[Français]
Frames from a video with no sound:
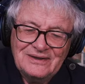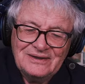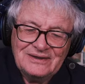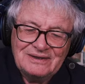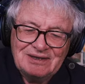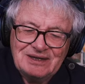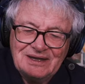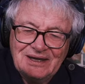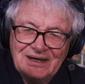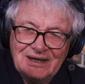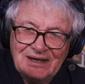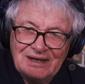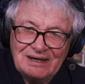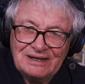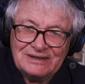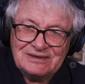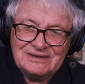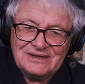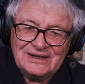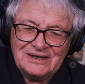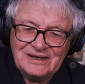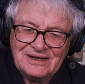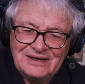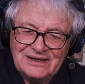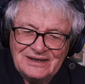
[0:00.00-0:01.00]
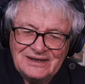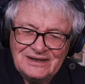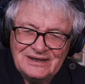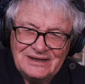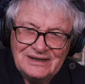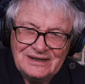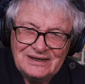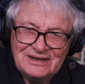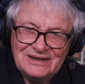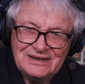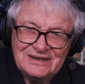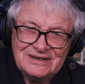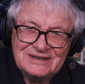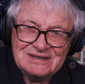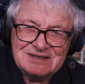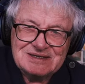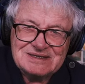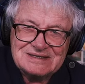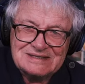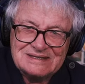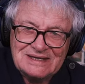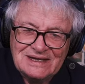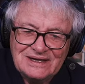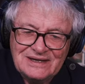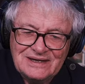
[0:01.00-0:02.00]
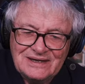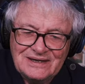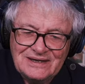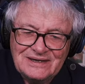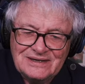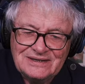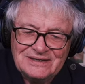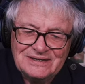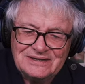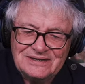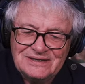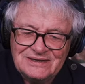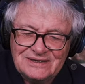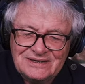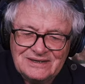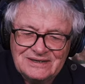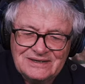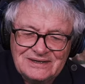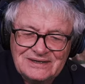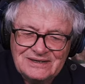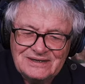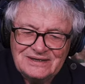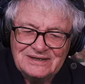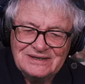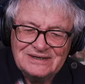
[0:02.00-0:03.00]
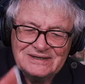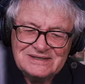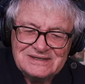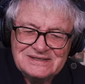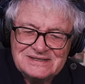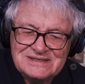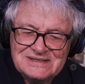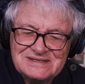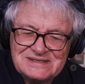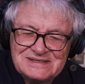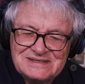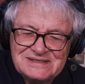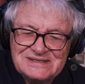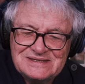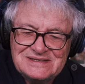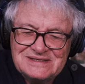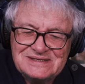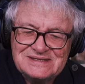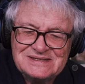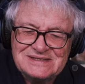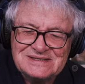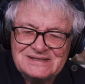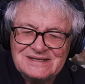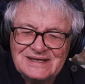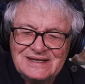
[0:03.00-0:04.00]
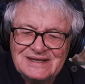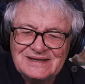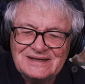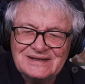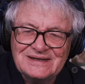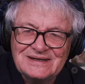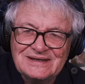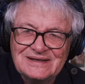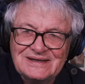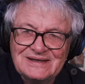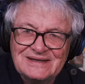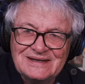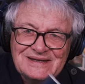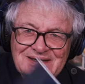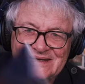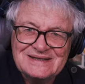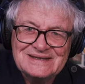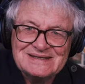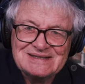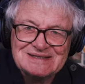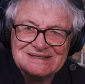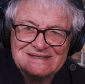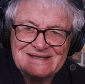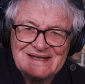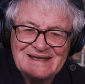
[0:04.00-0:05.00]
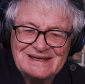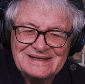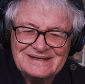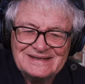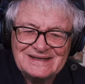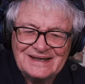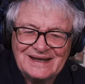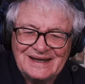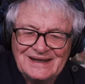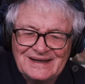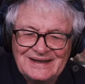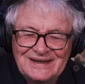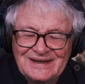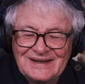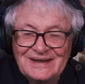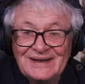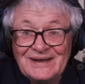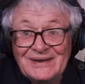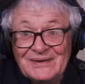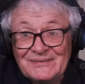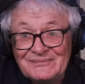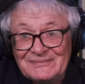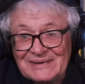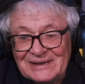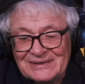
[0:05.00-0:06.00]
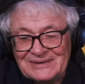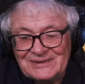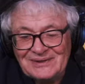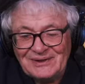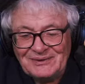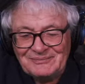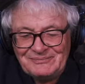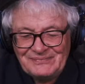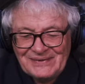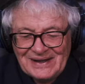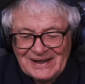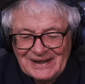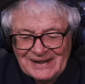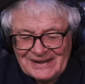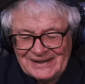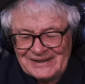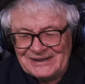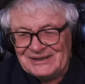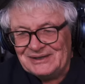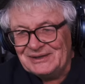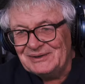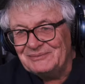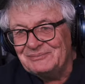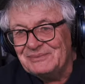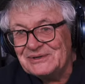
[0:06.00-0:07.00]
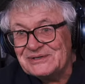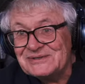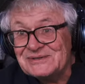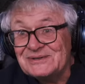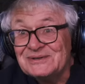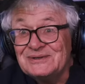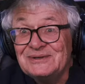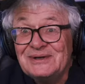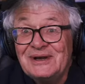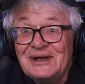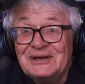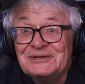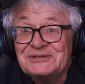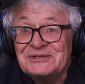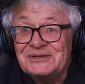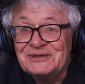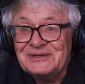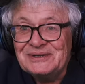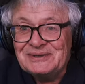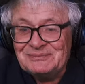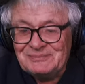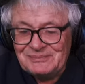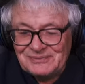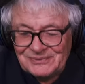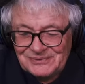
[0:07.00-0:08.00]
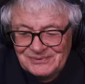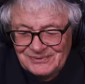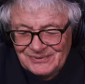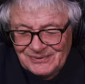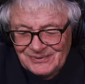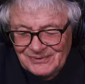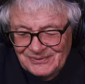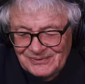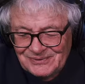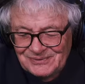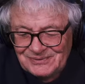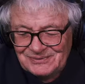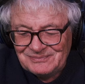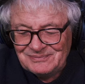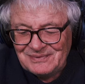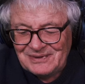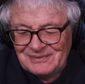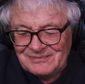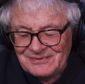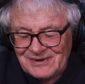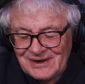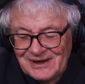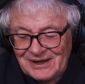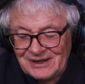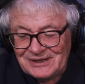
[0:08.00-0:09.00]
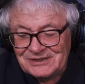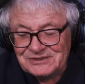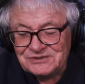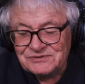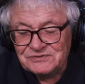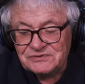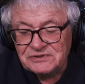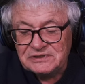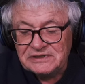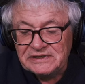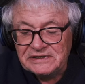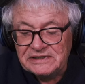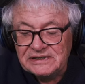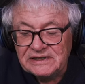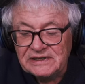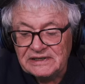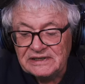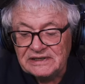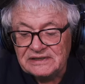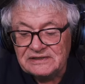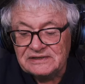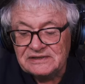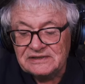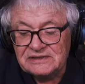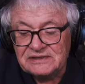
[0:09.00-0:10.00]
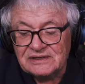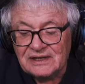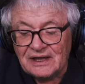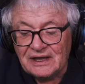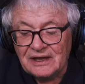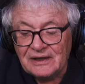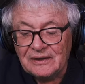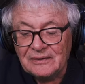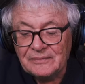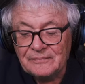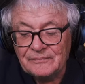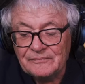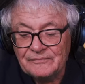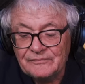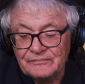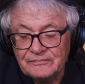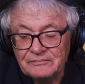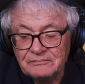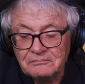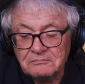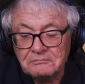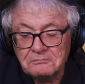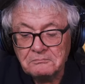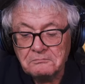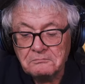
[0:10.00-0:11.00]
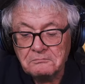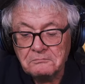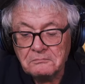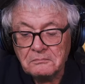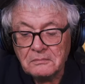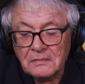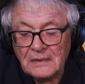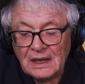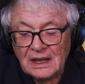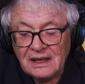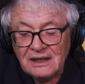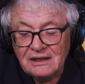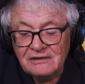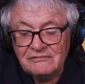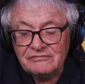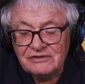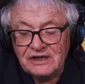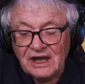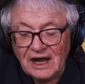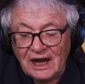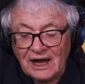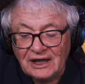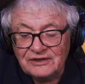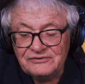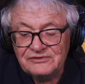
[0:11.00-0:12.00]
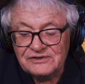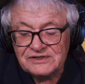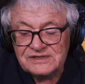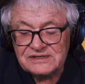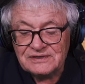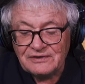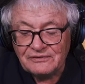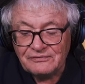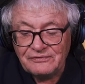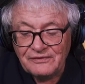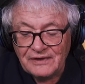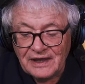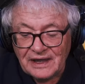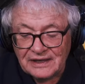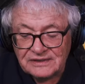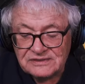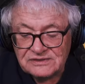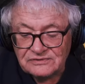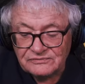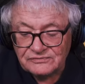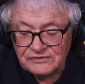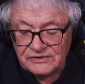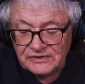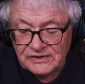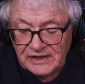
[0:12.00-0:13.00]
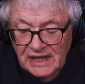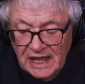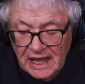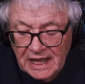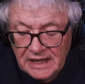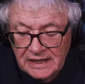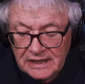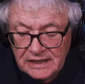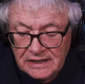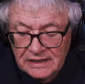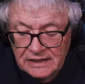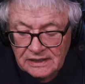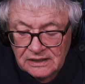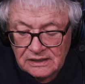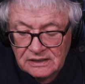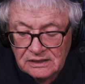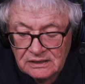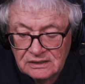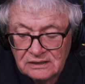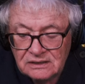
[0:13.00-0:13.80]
4, 5, 6, 7. Maintenant, pareil, parce que là, j'en ai plus aucune mémoire, je vous lis les titres. The Hardest Effects of Dying